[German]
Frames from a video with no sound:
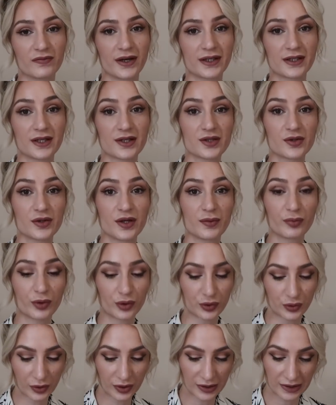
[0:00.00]
schon weiter zu den
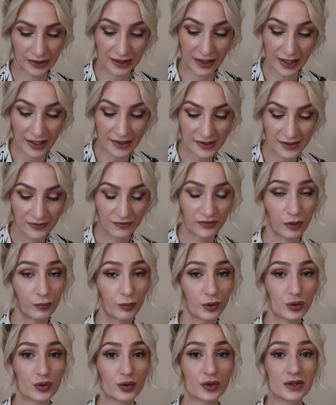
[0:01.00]
Produkten. Die letzten vier
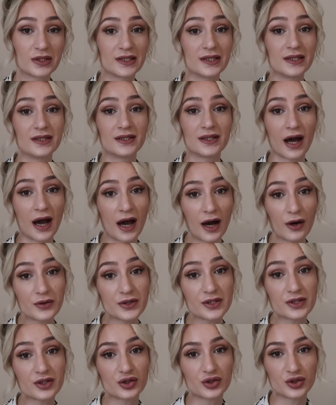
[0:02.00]
Produkte, die ich
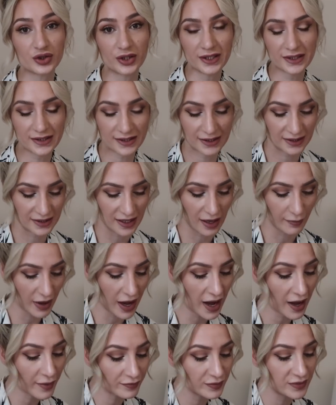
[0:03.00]
ausschließlich am
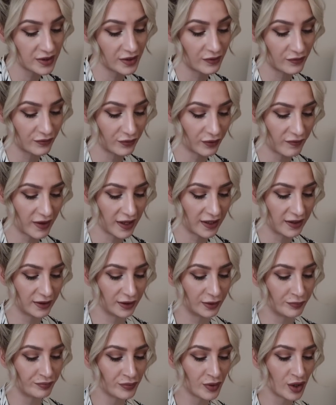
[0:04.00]
Abend
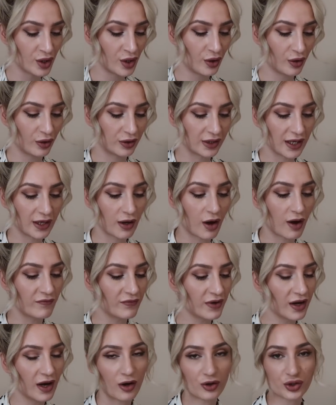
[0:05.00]
verwende. Und da kommen
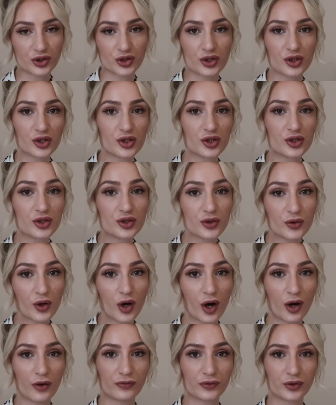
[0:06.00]
wir auch schon
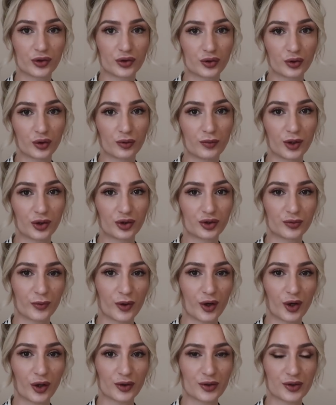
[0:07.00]
so oft drüber
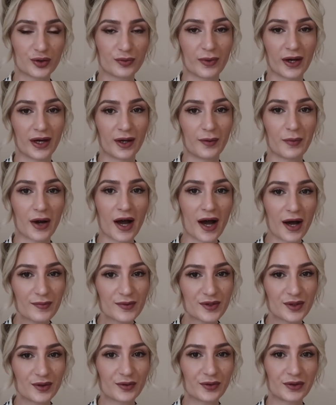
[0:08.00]
gesprochen zu meinem
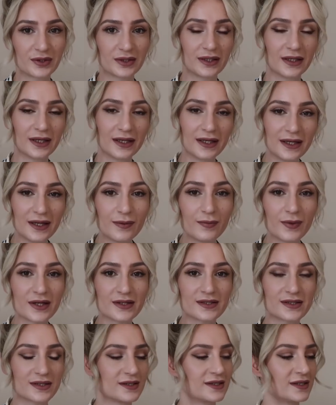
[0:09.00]
absoluten
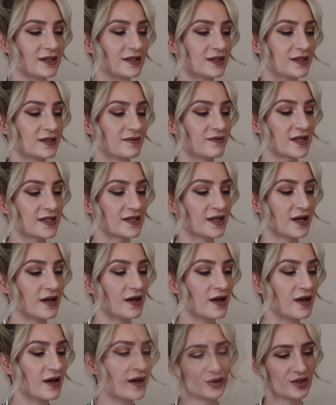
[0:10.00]

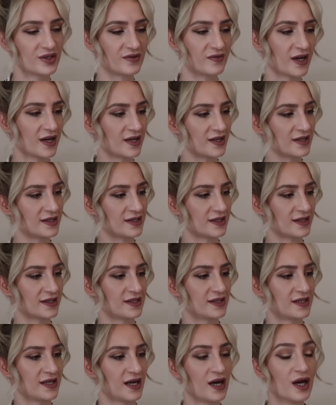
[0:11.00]
Lieblingsgesichtswasser. Und zwar ist
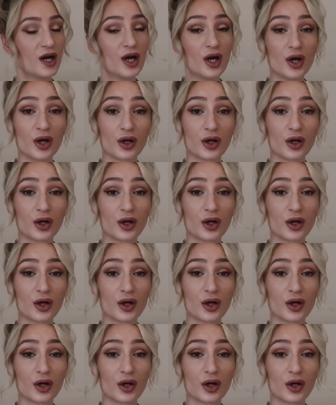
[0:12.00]
das der